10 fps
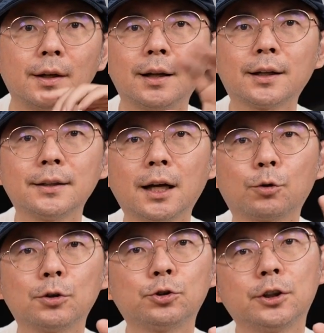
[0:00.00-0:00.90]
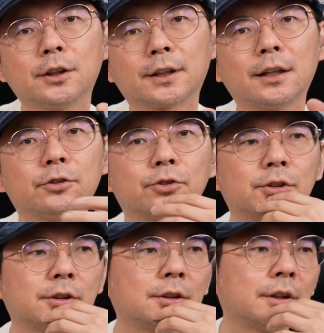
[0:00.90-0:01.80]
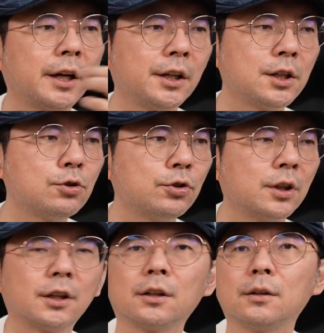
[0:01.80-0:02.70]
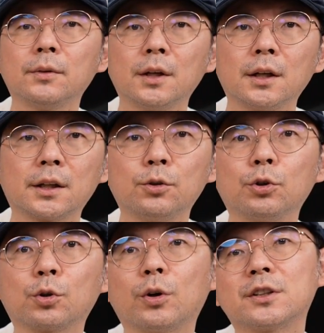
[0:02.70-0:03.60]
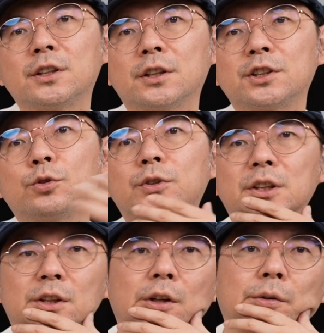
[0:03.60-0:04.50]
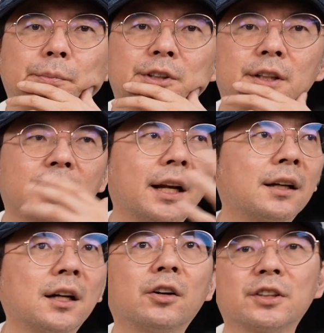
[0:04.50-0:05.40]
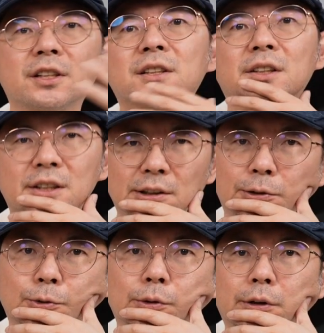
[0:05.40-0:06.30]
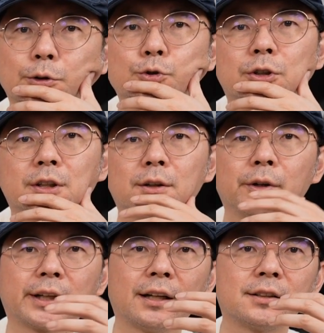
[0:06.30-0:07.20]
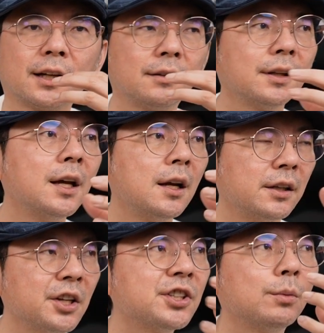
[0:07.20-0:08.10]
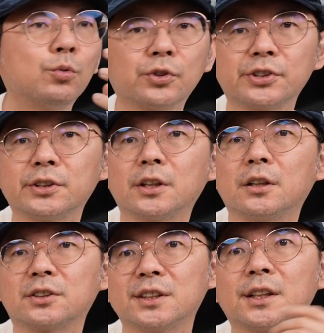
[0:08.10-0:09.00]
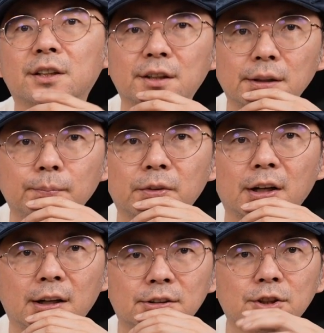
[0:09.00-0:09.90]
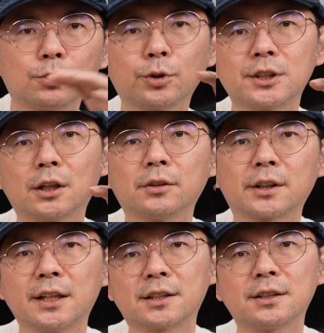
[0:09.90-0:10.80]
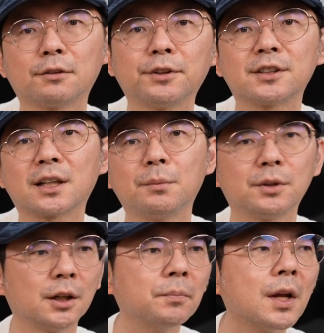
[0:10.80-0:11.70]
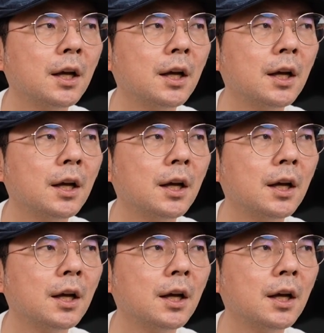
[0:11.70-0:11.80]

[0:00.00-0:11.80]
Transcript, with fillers: 那更大的光圈呢，当然就是可以允许呢更多的光线呢进入镜头，并且带来更好的景深的效果。那预期呢会改善人像模式的成像能力。那自动对焦呢可以增强 FaceTime 的